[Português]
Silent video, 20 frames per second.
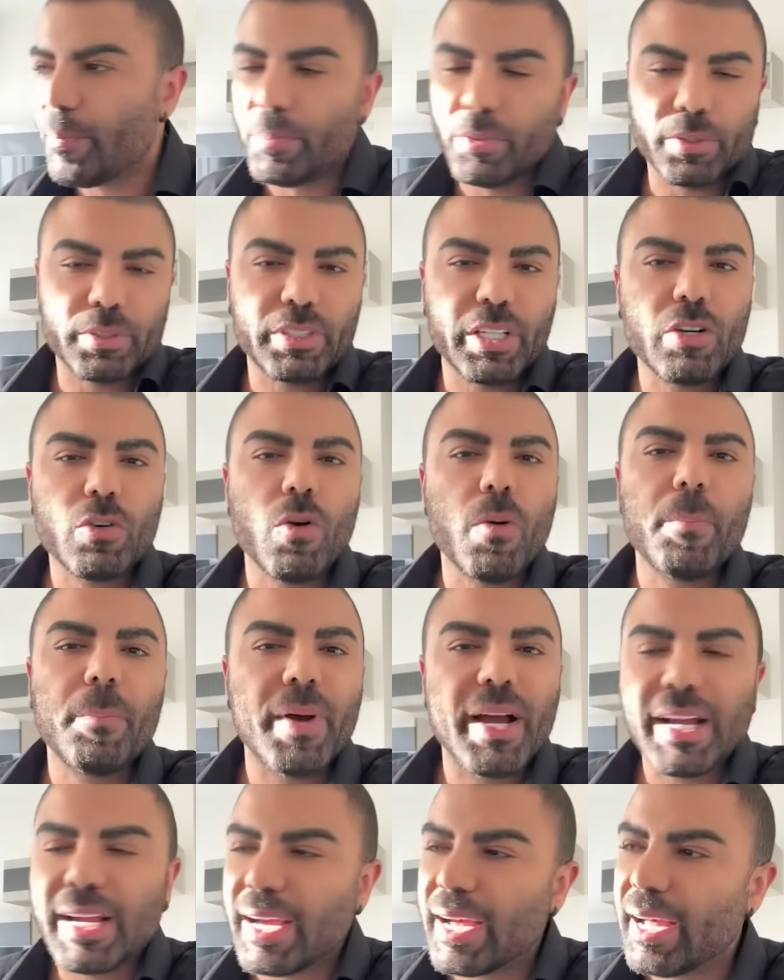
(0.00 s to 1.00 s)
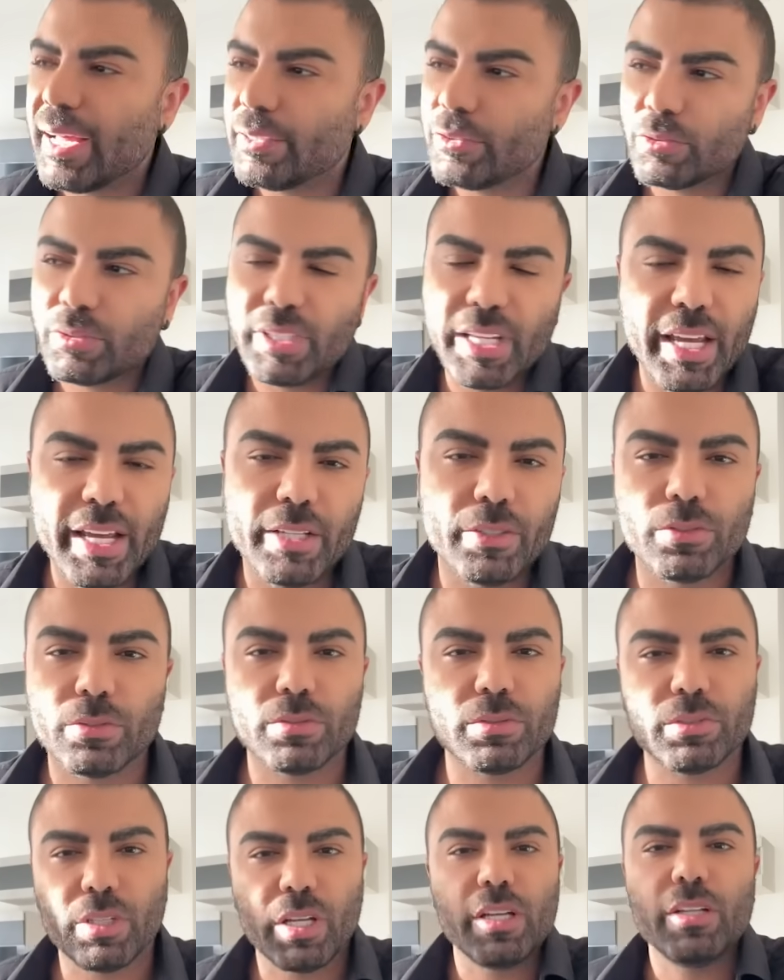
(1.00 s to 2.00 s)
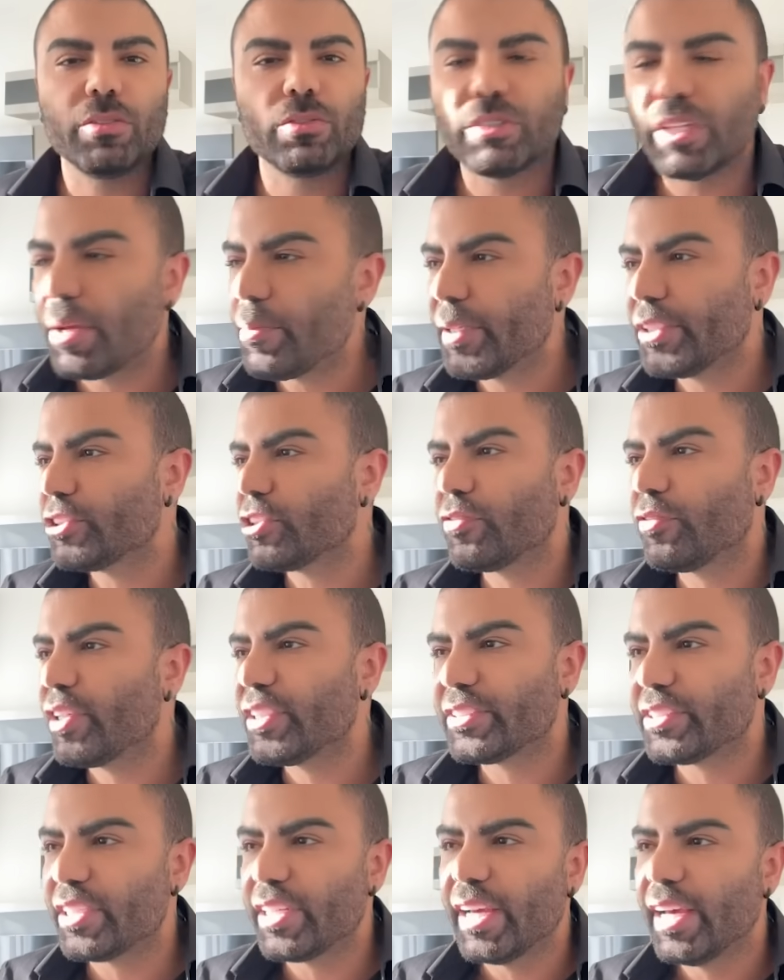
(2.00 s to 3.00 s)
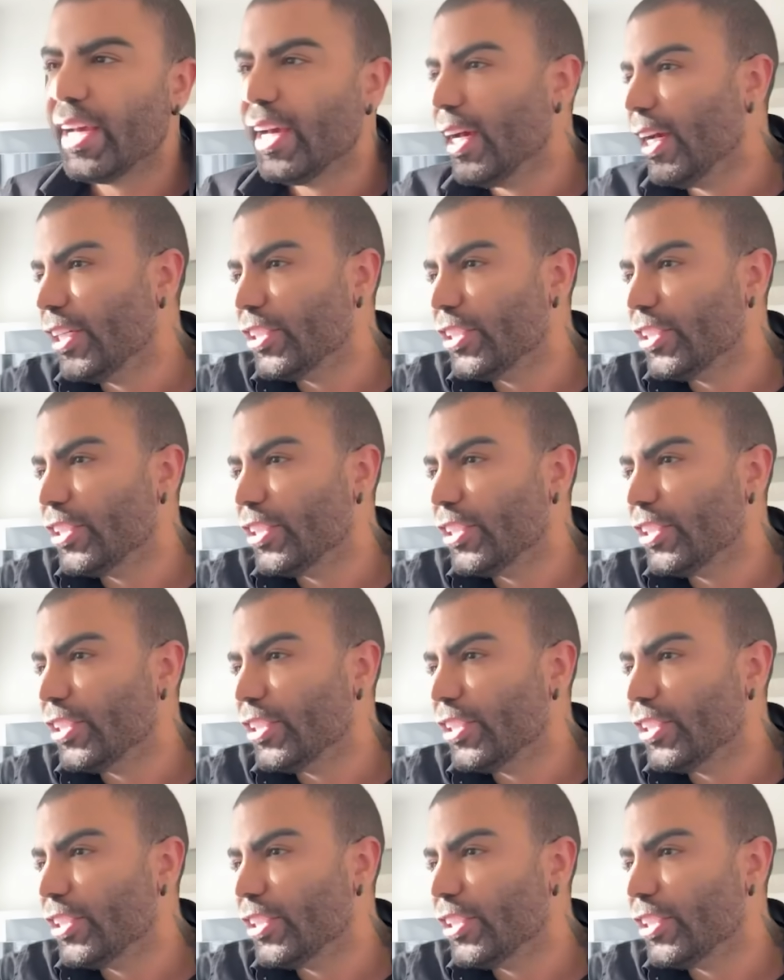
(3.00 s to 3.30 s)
pô, não tem como pagar, não tem, não tem, não tem mais o que fazer.